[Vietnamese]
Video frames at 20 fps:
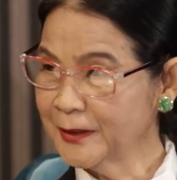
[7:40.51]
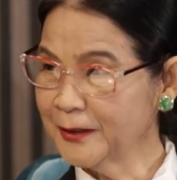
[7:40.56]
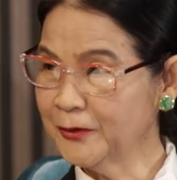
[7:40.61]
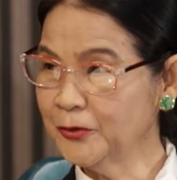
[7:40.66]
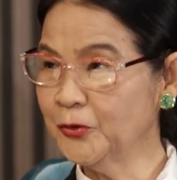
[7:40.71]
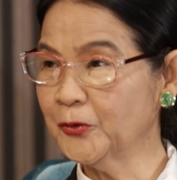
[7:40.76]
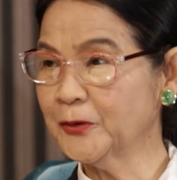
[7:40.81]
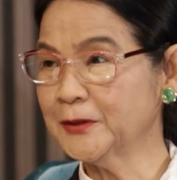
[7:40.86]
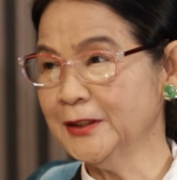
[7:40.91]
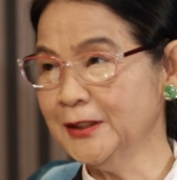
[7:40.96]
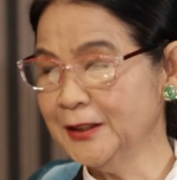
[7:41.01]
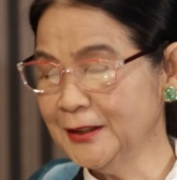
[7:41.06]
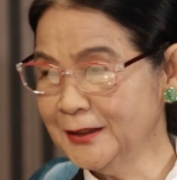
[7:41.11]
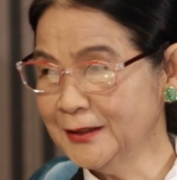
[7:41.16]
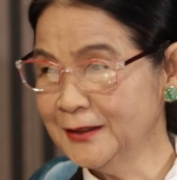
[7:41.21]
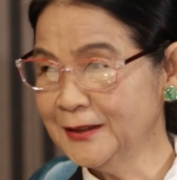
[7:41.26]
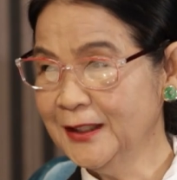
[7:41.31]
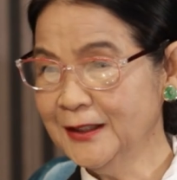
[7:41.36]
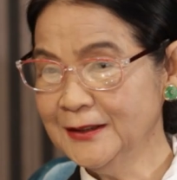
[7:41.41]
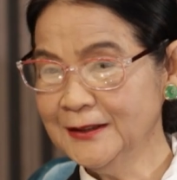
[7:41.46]
theo luật
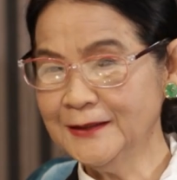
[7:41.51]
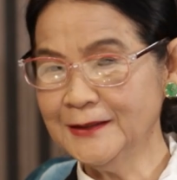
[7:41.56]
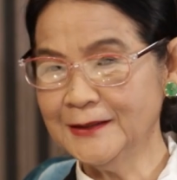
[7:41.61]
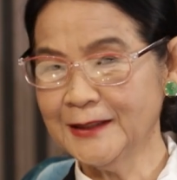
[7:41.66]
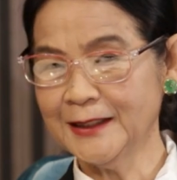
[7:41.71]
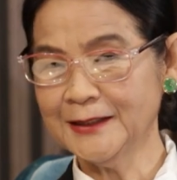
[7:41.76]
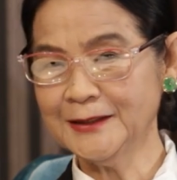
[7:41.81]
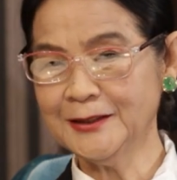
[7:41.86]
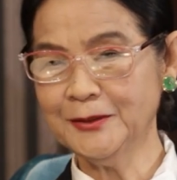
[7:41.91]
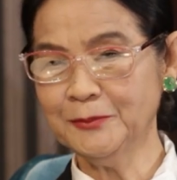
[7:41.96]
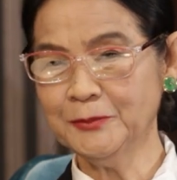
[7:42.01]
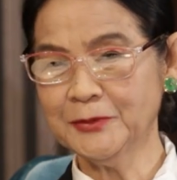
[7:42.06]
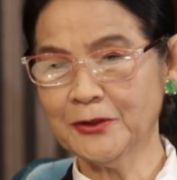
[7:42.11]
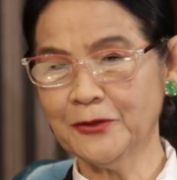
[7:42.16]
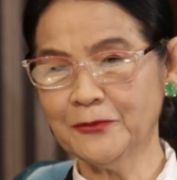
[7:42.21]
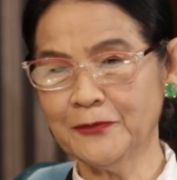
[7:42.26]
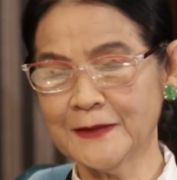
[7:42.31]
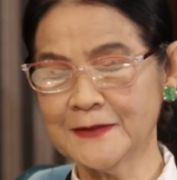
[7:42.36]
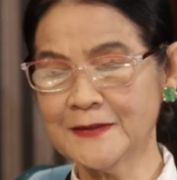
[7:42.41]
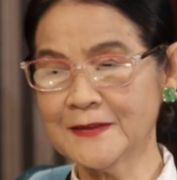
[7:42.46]
định Như vậy thì mình
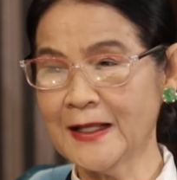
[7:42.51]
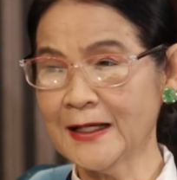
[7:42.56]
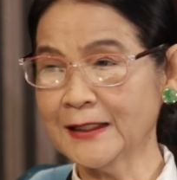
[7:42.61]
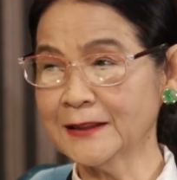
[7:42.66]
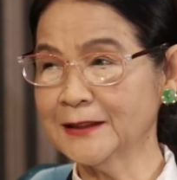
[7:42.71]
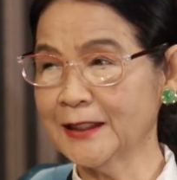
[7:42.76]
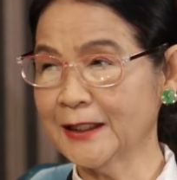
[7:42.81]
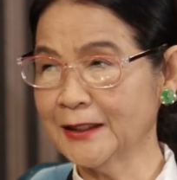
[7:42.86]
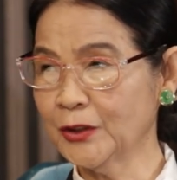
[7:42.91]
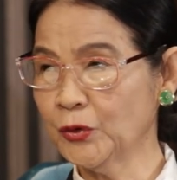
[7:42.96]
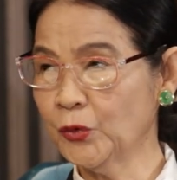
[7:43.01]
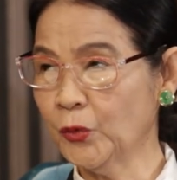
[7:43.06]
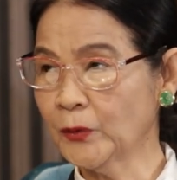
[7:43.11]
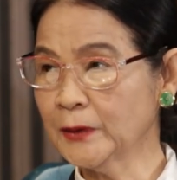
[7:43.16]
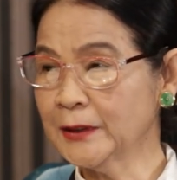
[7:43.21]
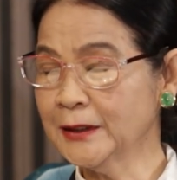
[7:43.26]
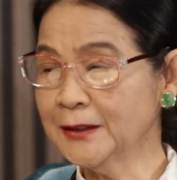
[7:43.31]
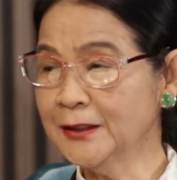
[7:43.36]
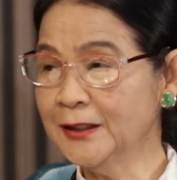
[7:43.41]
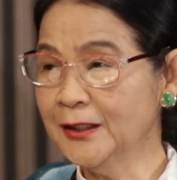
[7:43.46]
có phải xác nhận
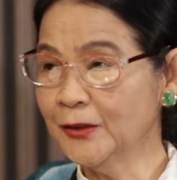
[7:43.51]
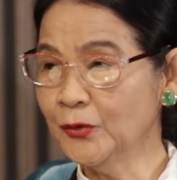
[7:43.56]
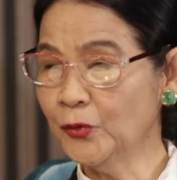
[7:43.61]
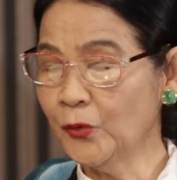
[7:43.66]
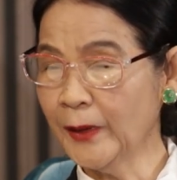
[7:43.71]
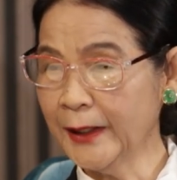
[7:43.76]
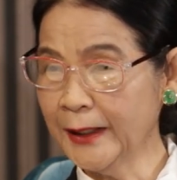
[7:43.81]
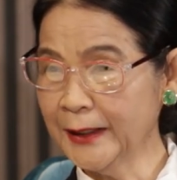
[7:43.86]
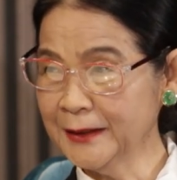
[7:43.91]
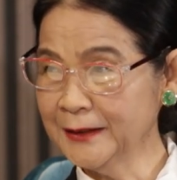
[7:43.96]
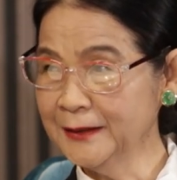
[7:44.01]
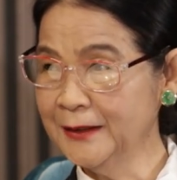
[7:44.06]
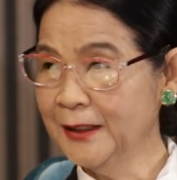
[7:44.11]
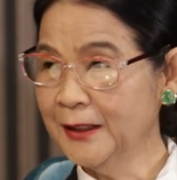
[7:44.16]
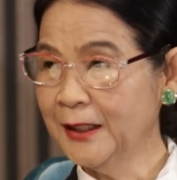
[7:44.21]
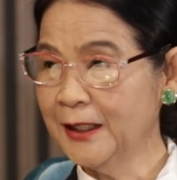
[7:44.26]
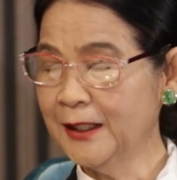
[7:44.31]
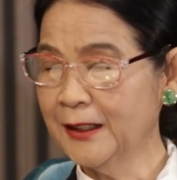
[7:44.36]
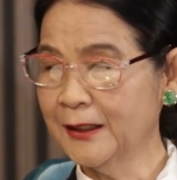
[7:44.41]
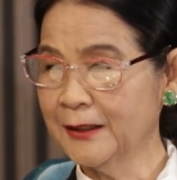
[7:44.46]
của cái cơ quan
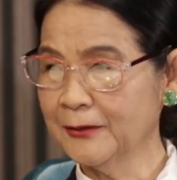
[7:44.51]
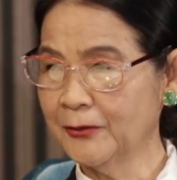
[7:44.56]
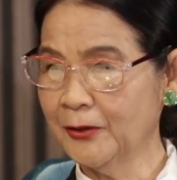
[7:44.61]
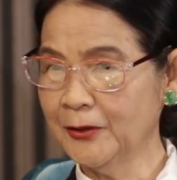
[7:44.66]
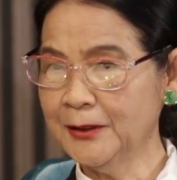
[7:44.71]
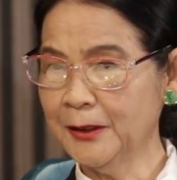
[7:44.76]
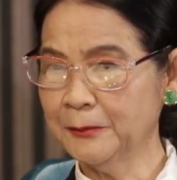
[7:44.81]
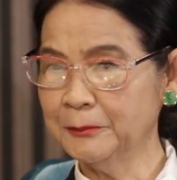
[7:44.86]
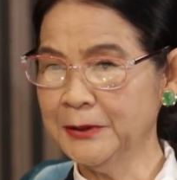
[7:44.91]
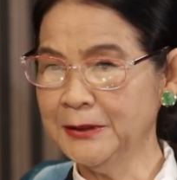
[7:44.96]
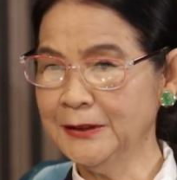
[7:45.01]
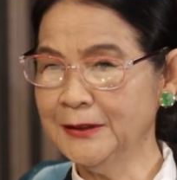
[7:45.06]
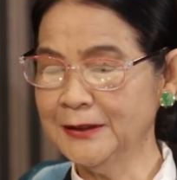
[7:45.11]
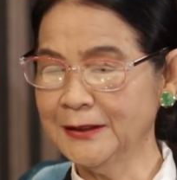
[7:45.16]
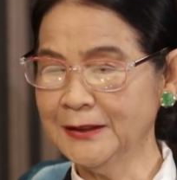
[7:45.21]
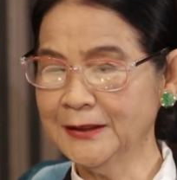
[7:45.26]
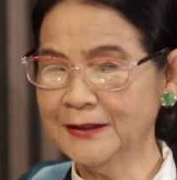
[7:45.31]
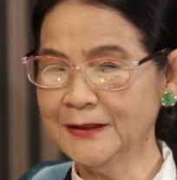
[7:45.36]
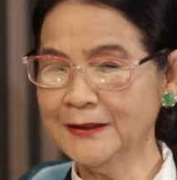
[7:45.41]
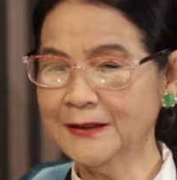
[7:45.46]
à, Gọi là bệnh
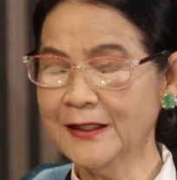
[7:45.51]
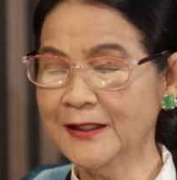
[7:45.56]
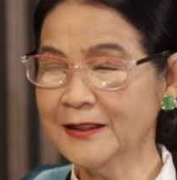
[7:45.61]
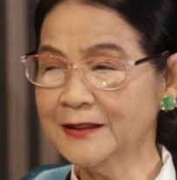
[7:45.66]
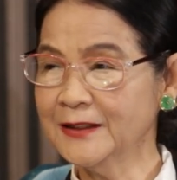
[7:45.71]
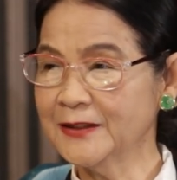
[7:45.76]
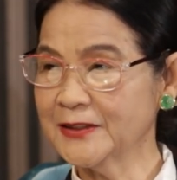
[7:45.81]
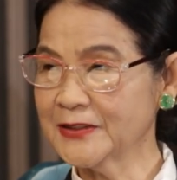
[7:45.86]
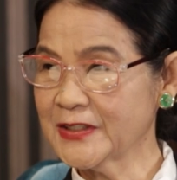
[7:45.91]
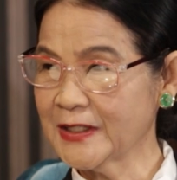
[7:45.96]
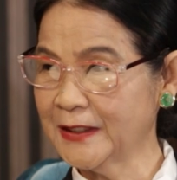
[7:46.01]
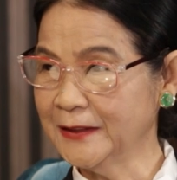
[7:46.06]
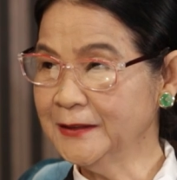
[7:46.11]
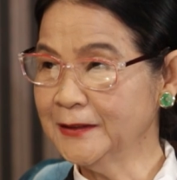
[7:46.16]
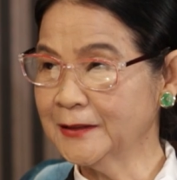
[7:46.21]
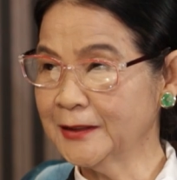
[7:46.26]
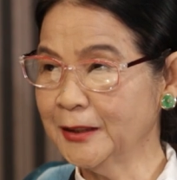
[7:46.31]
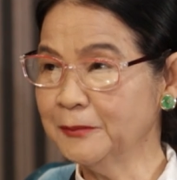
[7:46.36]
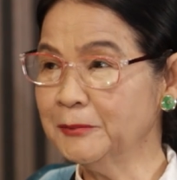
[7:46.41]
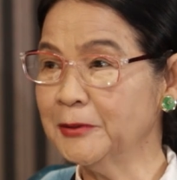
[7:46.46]
viện y tế, cơ sở
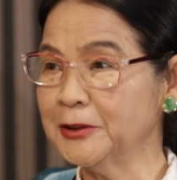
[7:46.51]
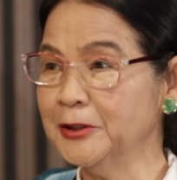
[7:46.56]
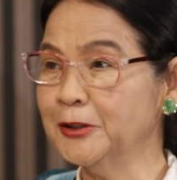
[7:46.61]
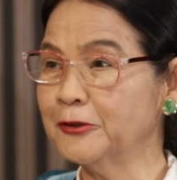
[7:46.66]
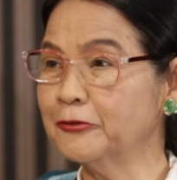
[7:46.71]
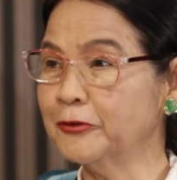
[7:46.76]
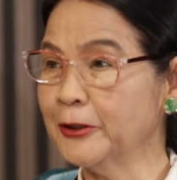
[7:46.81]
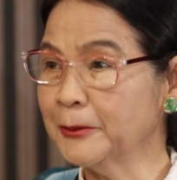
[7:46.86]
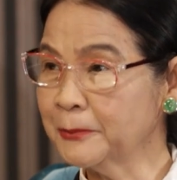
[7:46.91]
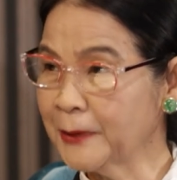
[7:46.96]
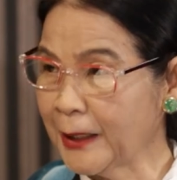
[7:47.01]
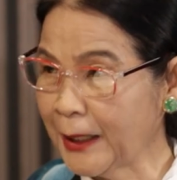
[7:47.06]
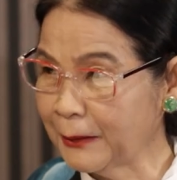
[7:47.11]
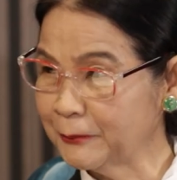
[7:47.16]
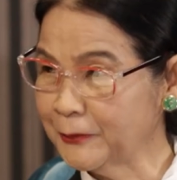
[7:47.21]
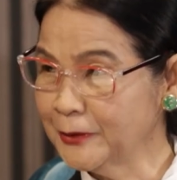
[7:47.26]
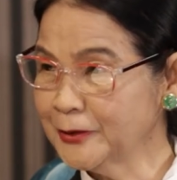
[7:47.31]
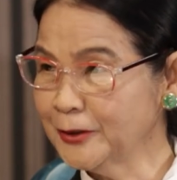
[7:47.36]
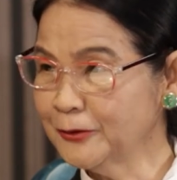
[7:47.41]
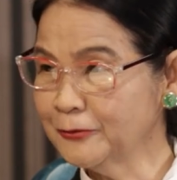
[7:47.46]
y tế mà được phép
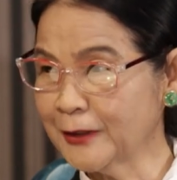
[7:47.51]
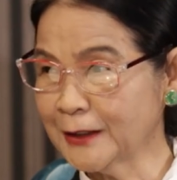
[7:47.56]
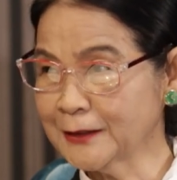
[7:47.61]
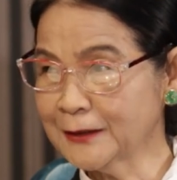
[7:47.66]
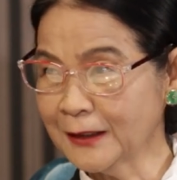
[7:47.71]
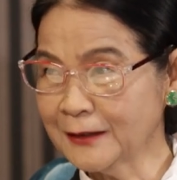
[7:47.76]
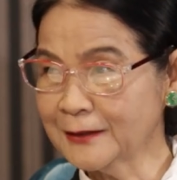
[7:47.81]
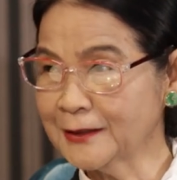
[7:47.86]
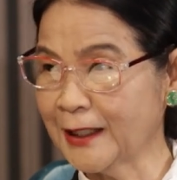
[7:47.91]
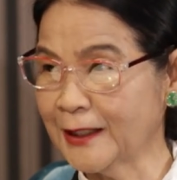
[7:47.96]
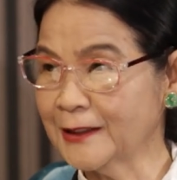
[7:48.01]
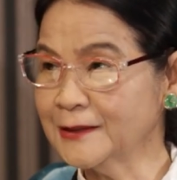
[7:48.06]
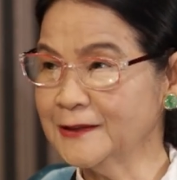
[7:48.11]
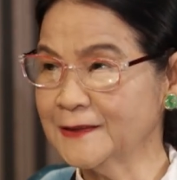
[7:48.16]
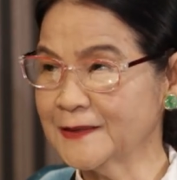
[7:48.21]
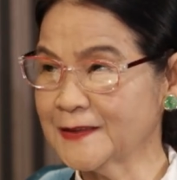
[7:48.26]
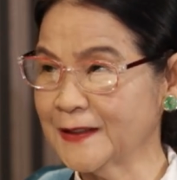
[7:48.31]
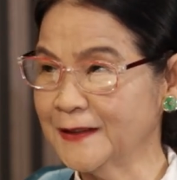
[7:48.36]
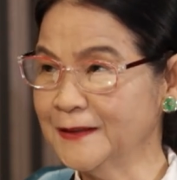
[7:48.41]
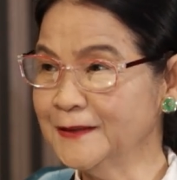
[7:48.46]
làm Chứ không phải tất cả
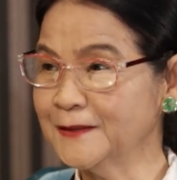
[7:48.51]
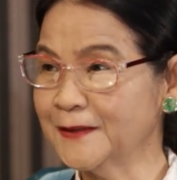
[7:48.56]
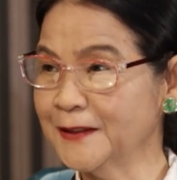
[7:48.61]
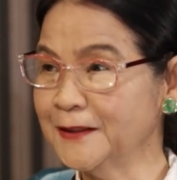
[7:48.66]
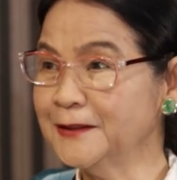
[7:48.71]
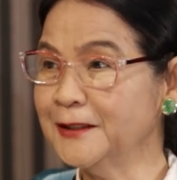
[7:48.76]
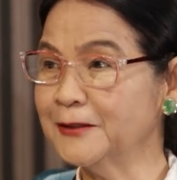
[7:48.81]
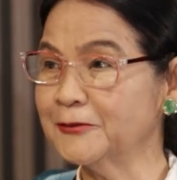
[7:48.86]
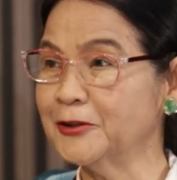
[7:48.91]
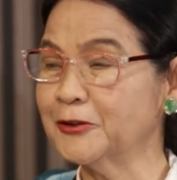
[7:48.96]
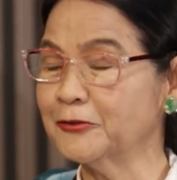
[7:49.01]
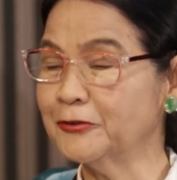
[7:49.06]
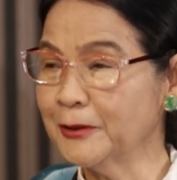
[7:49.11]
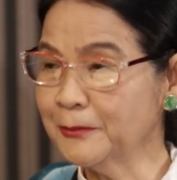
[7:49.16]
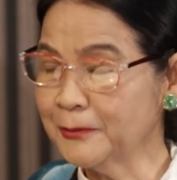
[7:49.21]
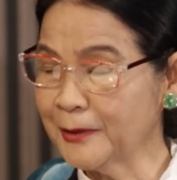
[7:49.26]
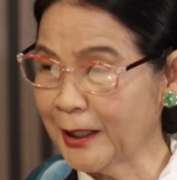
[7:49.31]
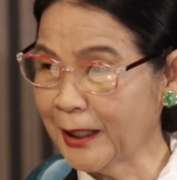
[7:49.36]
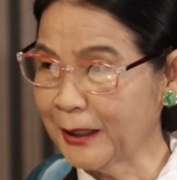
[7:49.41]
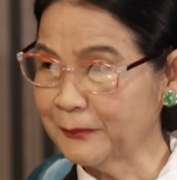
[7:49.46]
cơ sở y tế đều được
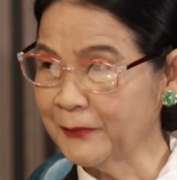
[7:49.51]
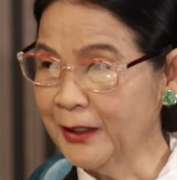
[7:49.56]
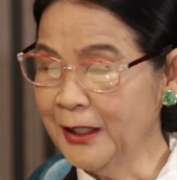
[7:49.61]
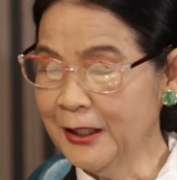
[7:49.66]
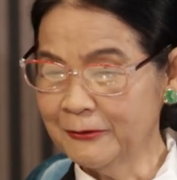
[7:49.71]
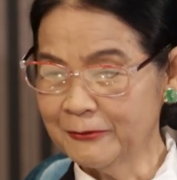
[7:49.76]
phép làm